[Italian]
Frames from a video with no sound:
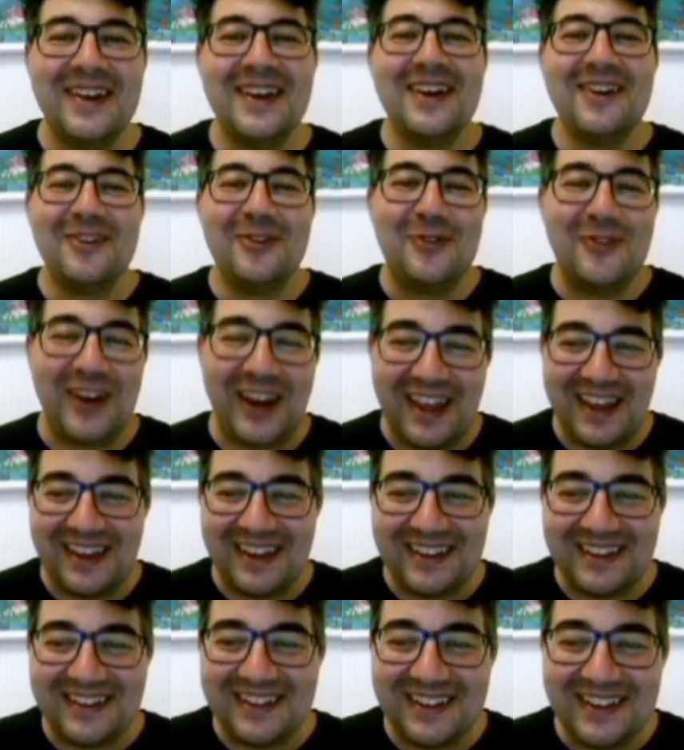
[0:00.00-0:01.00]

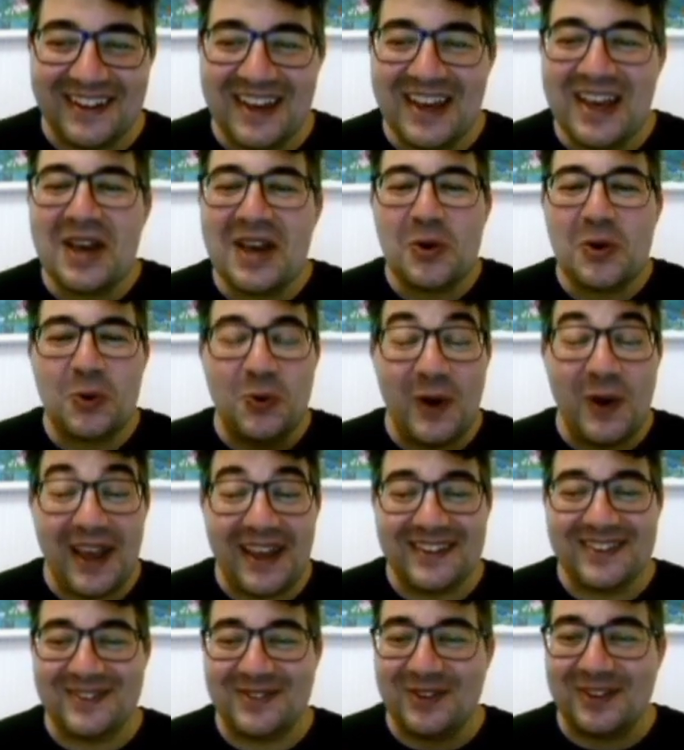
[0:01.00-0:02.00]
Franky,
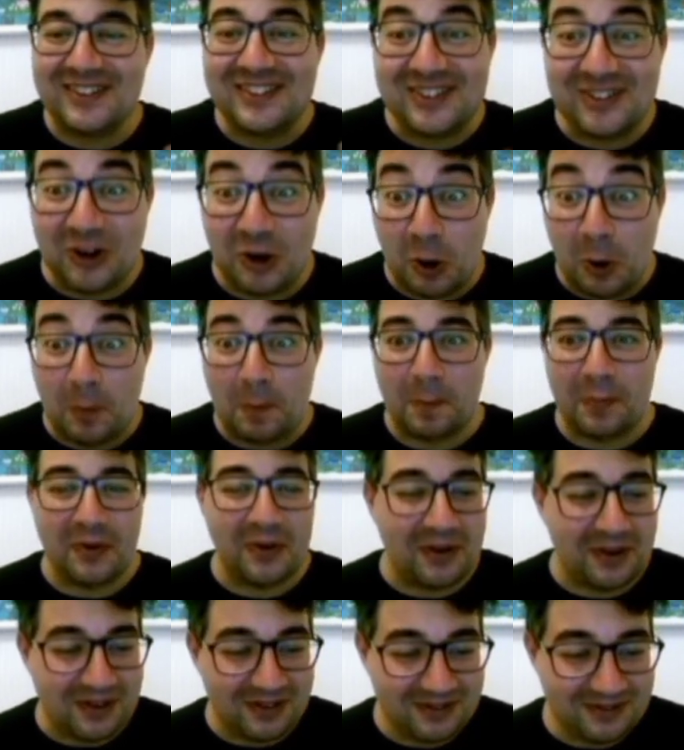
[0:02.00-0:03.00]
questo è
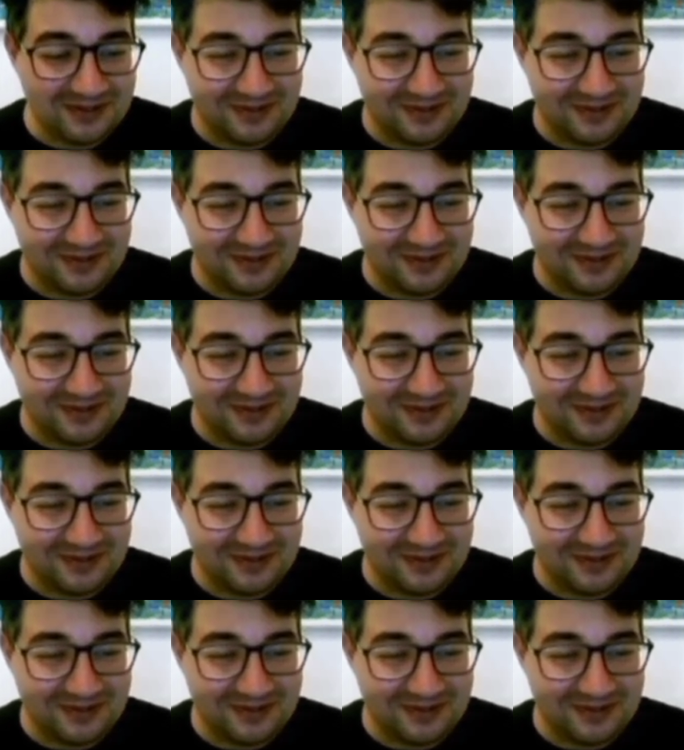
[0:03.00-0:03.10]
troppo.